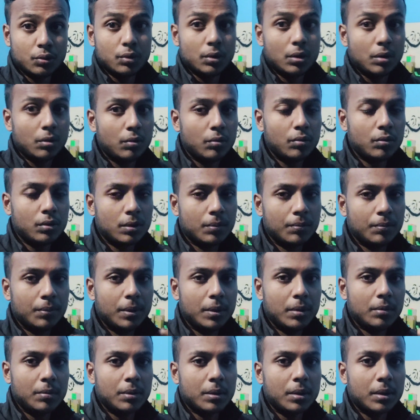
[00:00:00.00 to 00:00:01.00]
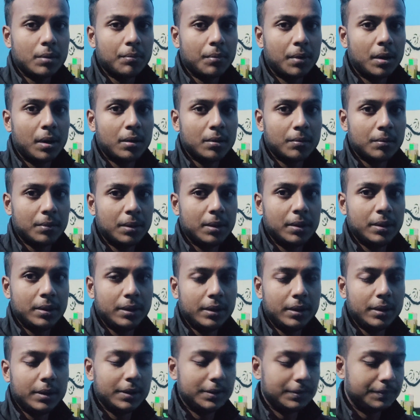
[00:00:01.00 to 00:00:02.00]
सोता हूँ कंबल में गंबाहट
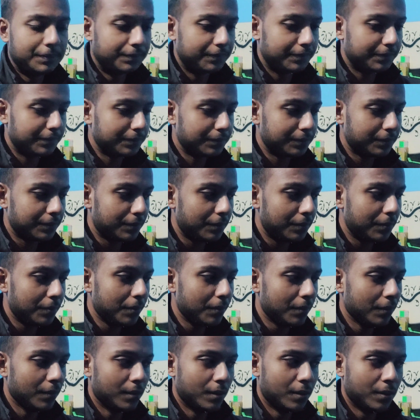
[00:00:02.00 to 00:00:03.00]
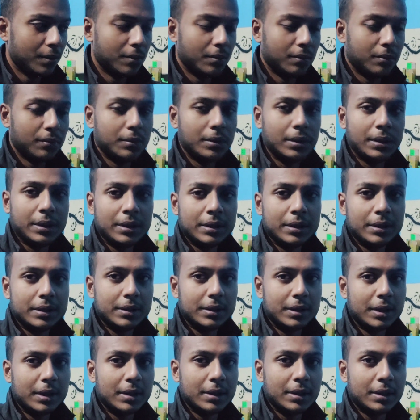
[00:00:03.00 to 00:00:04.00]
मिलती है तो नींद
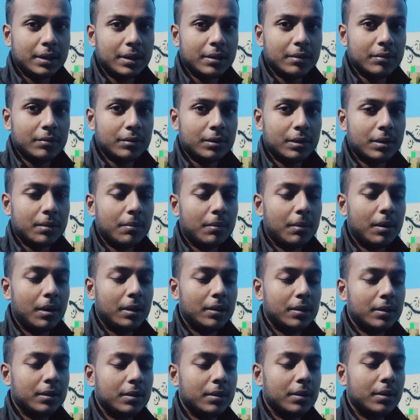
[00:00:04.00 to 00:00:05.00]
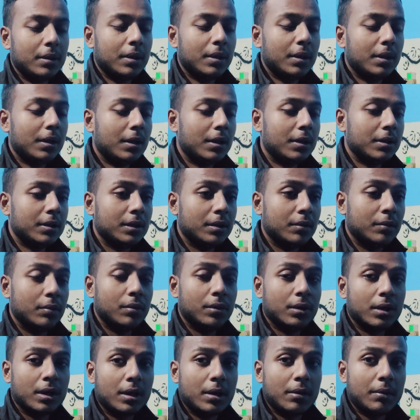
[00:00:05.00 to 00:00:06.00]
अच्छी आती है उसके बाद जब
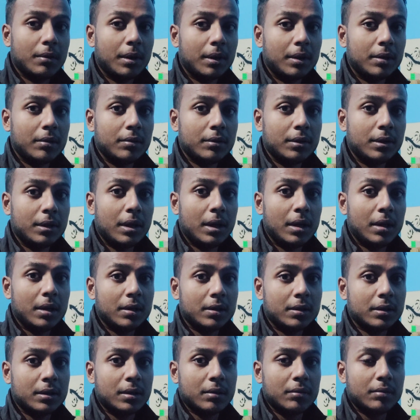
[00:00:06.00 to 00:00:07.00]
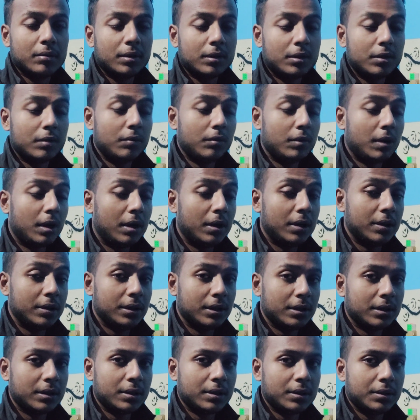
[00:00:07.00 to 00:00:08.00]
उठने की बारी होती है हालत ख़राब हो जाती है उठा ही नहीं
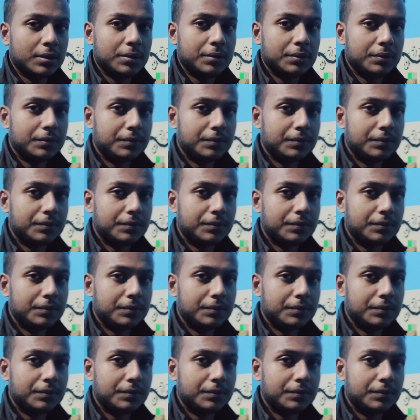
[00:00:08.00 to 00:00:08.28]
जाता